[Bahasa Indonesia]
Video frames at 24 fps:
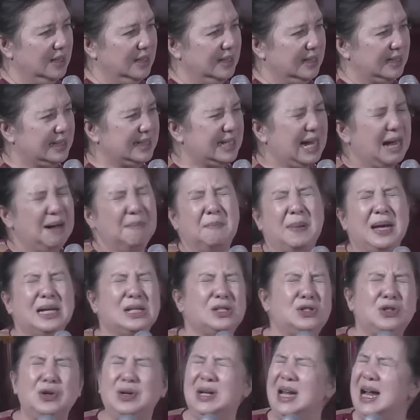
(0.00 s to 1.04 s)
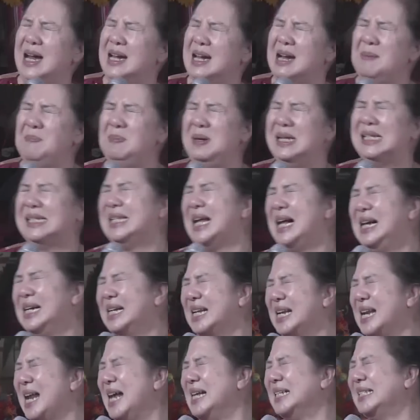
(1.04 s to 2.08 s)
Sampai saudara bisa
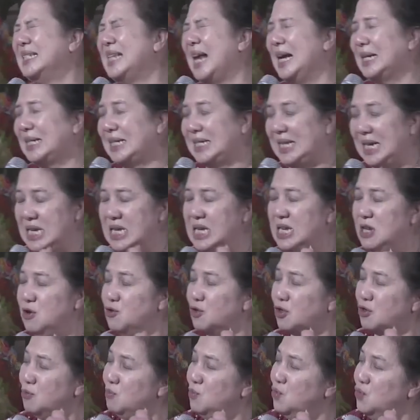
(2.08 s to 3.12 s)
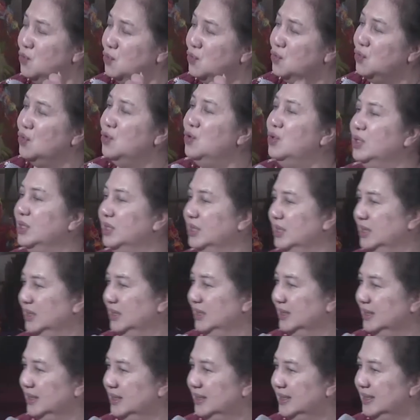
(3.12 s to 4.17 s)
rasa denyutmu.
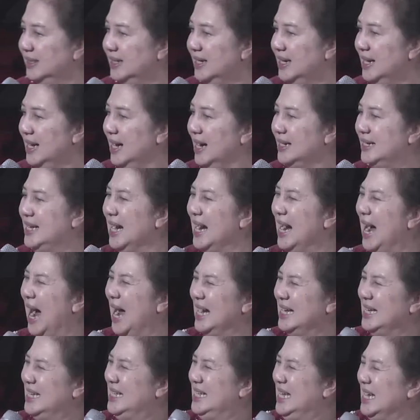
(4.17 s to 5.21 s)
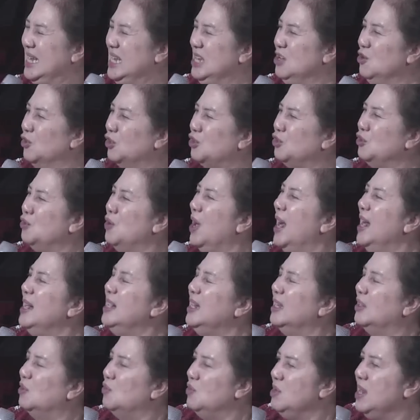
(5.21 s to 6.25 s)
Dengan denyut Tuhan
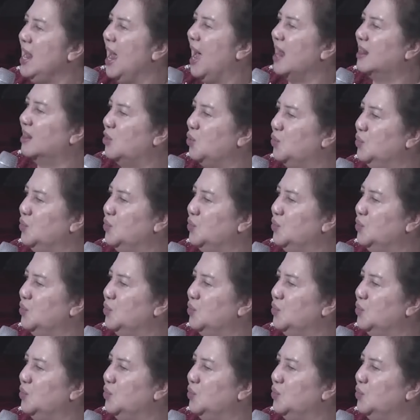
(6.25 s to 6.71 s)
itu nyata.